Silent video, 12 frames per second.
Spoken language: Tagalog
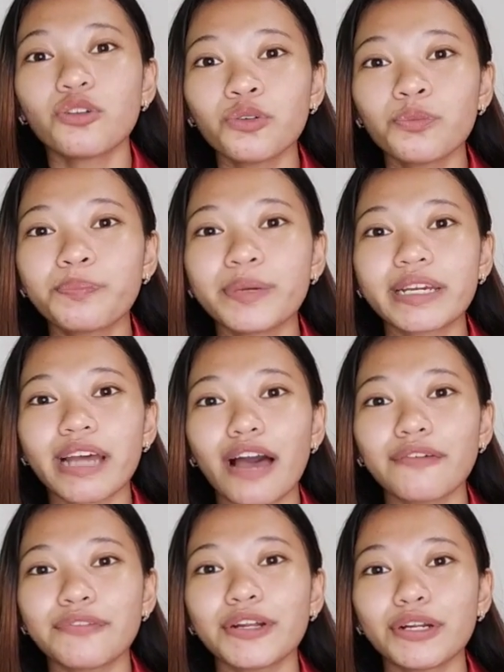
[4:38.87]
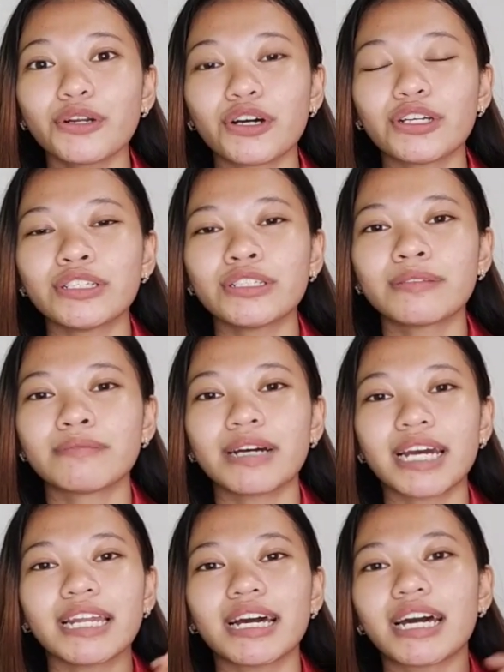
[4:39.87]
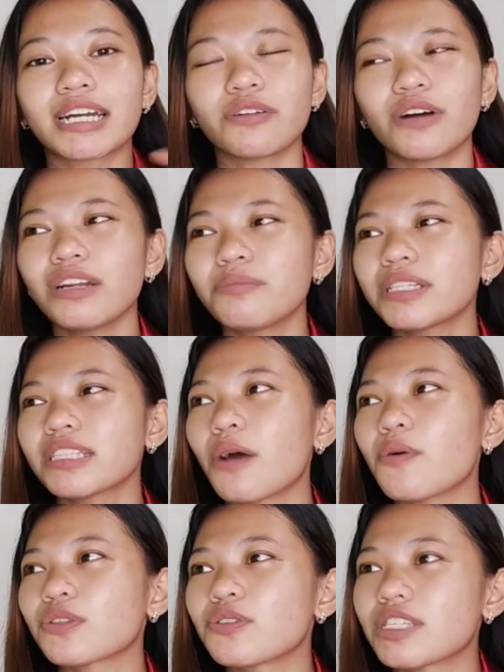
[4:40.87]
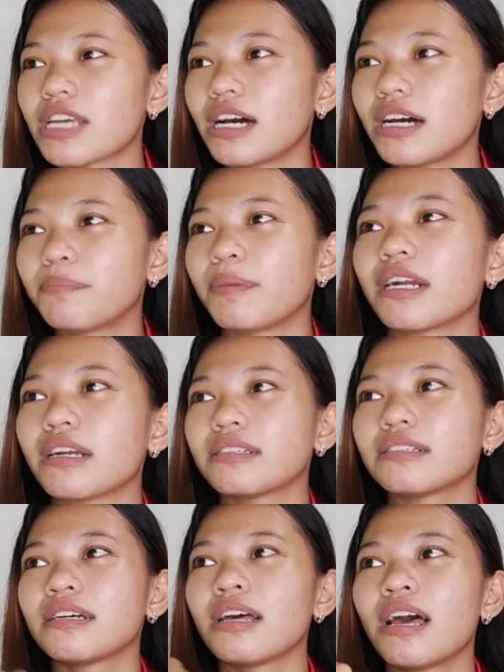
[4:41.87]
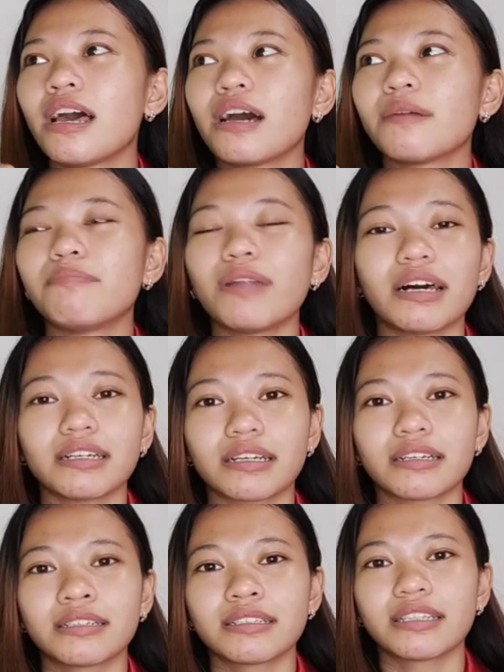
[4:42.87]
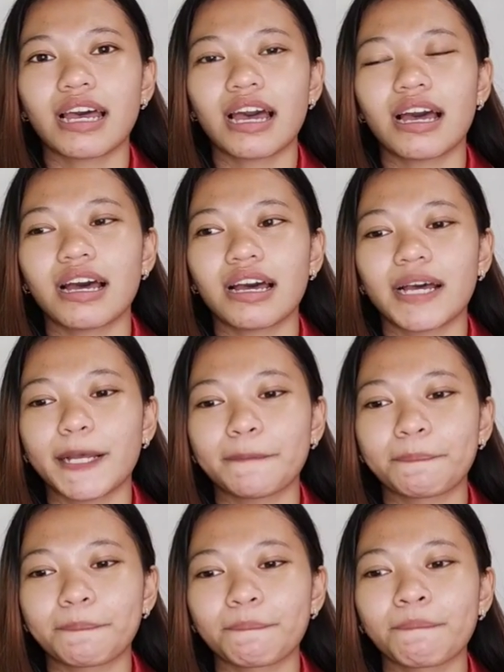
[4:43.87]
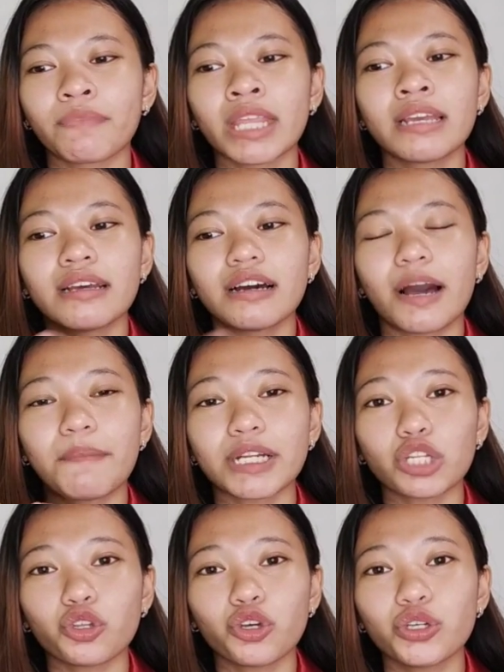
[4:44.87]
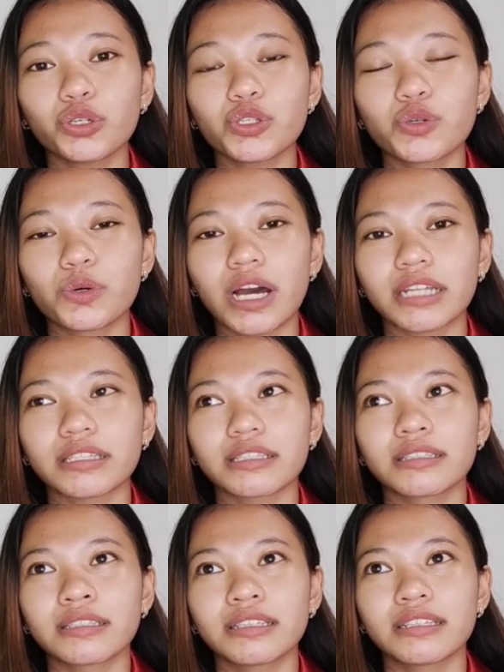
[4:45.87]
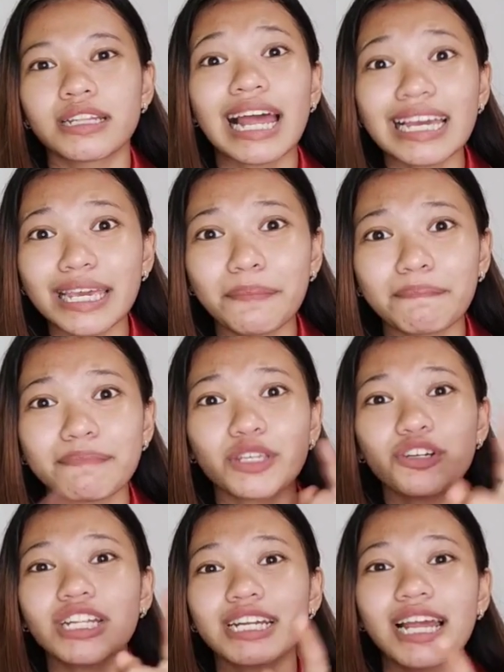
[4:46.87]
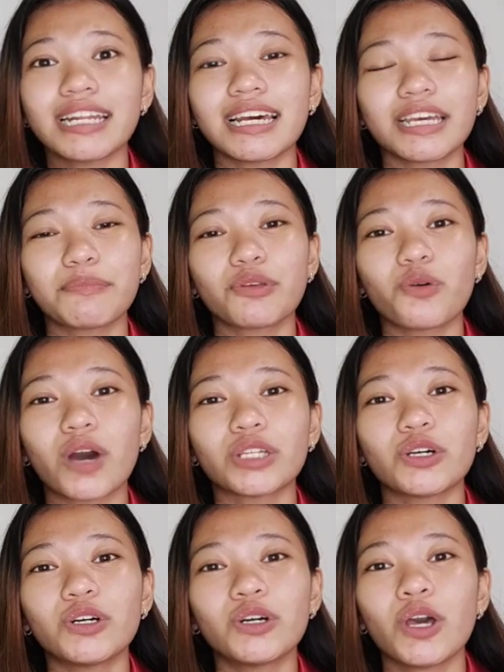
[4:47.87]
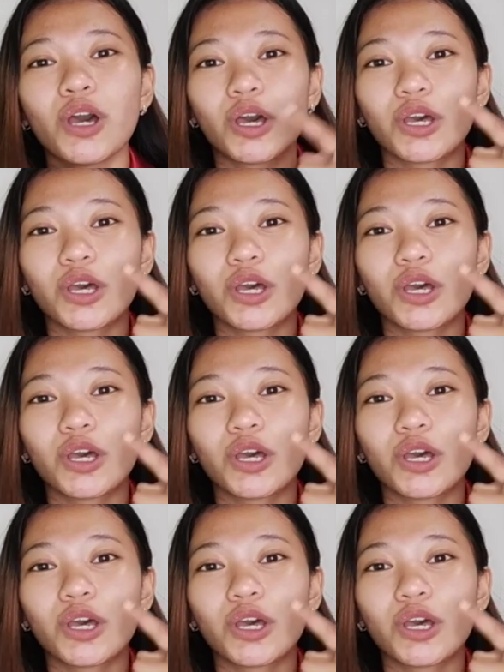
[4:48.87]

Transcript: Nung big after nun, mga ilang araw, ano bang tawag dun sa parang black na kapag natuyo yung sugat, langib. yon naglalangib yung ano,